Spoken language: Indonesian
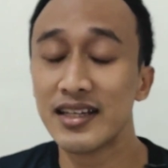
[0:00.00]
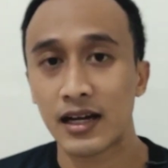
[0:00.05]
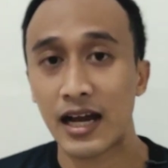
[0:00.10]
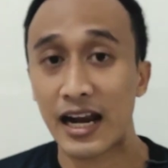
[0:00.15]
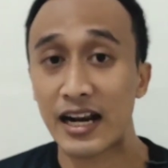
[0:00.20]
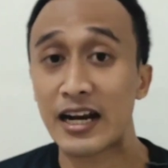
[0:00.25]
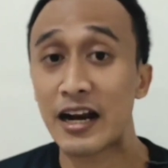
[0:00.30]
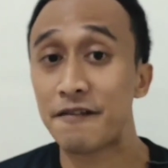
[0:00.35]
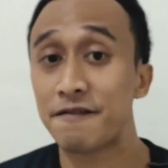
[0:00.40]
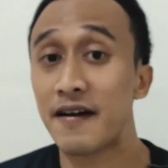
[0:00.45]

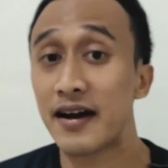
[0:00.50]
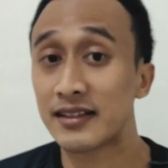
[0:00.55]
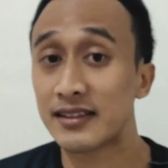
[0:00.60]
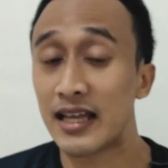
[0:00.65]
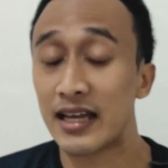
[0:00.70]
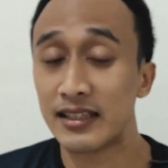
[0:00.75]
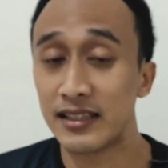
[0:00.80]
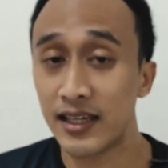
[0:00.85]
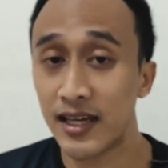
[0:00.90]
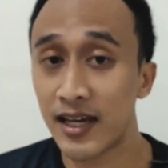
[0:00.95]
karena
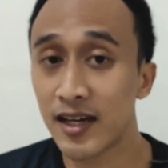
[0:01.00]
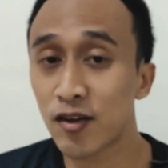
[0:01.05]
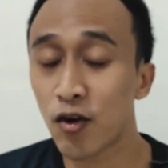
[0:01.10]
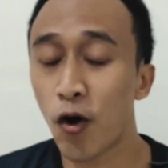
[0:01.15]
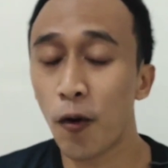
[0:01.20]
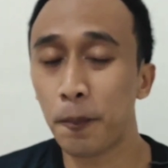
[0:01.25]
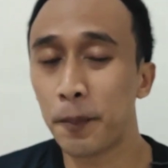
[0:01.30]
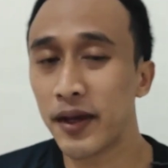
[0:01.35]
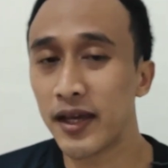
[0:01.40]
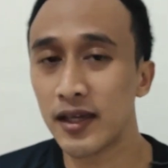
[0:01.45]
faktanya
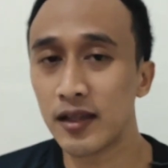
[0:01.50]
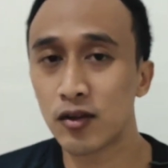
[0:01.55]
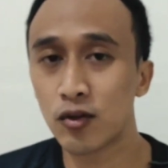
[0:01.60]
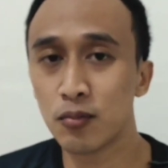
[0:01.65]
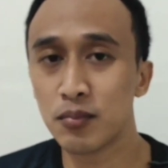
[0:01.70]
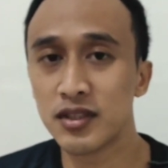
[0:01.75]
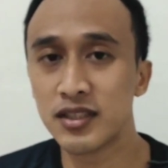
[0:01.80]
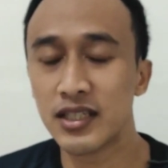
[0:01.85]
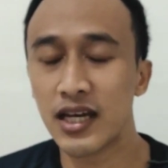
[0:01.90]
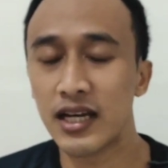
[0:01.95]
kopi itu
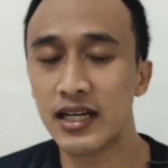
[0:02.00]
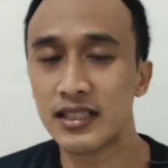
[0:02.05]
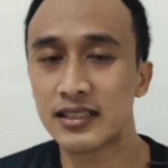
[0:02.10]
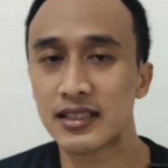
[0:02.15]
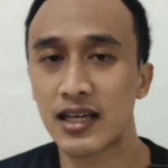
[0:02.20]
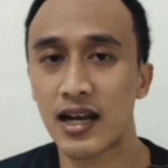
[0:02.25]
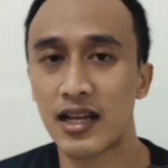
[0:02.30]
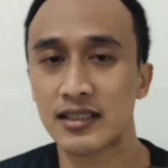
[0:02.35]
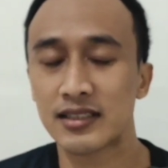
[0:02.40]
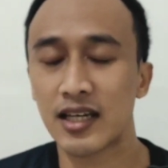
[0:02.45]
menjadi
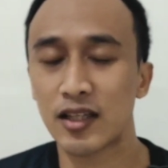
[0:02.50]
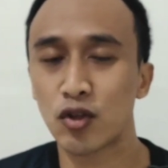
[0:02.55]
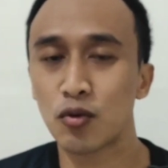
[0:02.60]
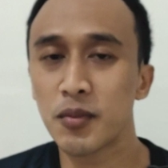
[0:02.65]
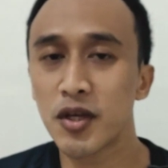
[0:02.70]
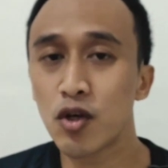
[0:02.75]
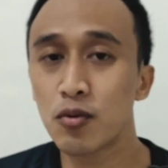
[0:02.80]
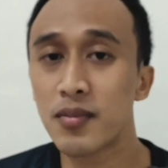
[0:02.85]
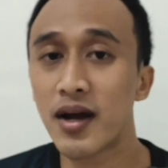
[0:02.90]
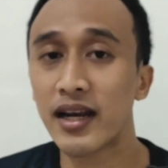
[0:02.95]
salah satu
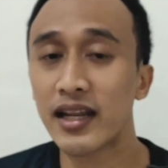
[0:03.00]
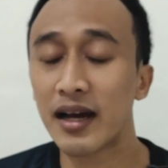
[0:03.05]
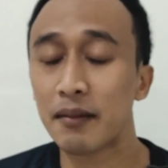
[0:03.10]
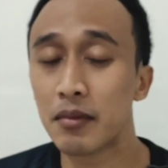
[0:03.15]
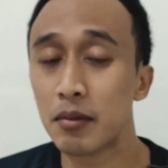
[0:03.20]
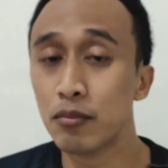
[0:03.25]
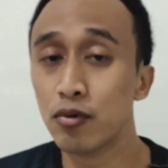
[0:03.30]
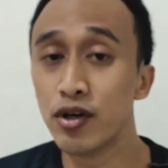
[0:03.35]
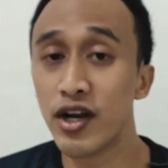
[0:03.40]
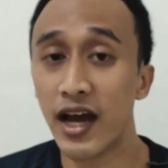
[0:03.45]
minuman yang
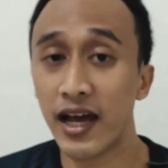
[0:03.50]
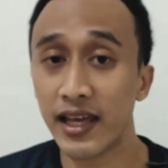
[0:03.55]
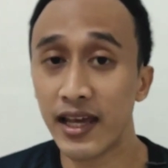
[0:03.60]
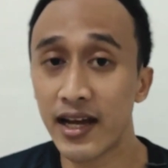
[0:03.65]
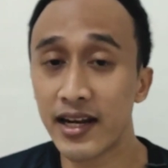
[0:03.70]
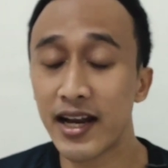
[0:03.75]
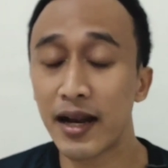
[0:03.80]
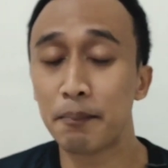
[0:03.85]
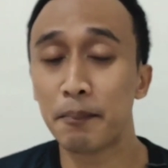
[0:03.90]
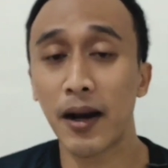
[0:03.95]

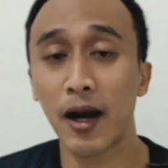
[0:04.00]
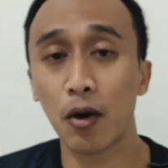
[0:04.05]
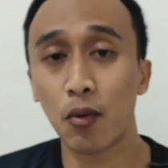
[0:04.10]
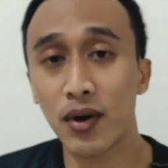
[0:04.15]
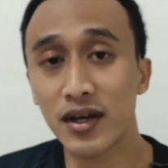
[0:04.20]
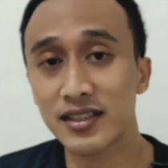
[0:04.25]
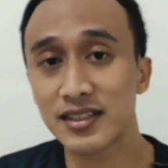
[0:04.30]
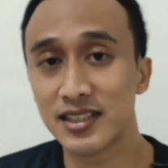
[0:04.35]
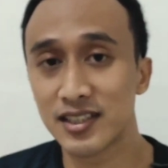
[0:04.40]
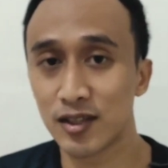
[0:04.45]
membudaya dan
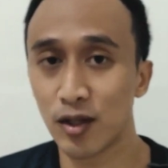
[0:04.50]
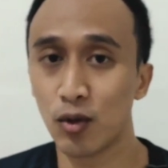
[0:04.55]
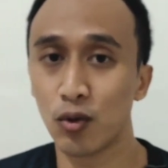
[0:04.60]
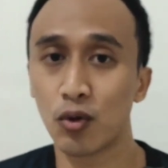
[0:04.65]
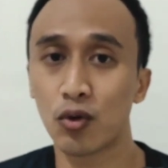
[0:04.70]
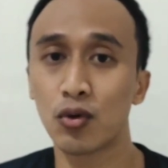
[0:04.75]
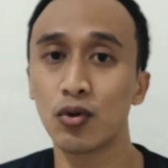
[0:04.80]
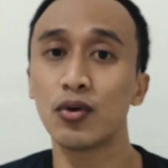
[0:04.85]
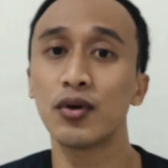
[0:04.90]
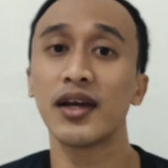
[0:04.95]
meluas di
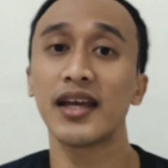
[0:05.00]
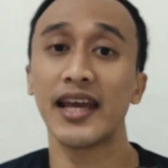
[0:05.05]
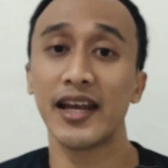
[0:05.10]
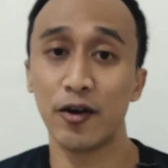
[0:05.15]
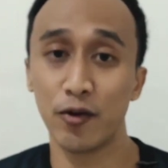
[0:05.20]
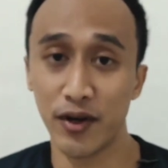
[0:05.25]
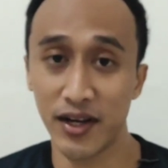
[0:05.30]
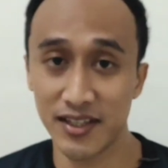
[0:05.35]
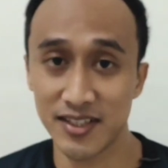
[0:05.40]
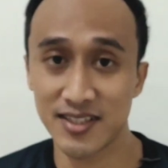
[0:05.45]
seluruh
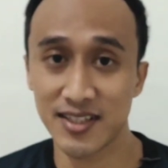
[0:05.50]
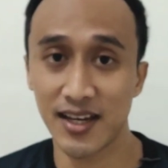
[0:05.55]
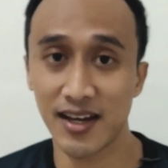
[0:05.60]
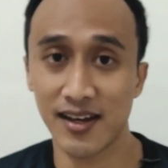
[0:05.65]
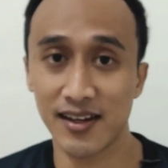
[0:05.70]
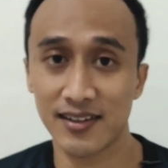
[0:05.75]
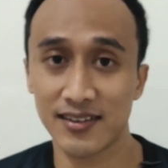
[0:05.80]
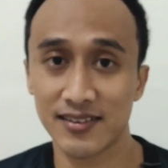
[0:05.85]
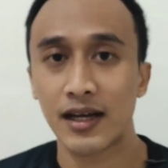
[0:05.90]
Indonesia.